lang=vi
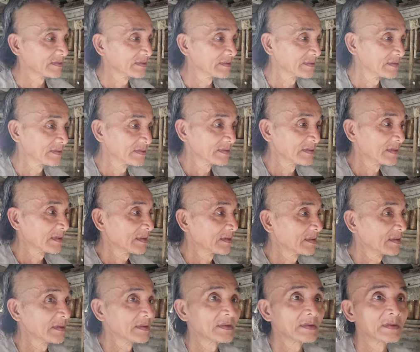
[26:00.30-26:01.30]
dạ nó
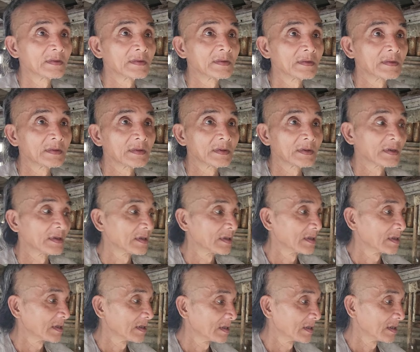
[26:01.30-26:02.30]
có tạt xuống cái chỗ ngủ
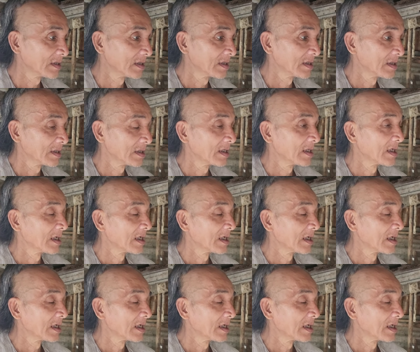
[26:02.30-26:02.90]
của chú không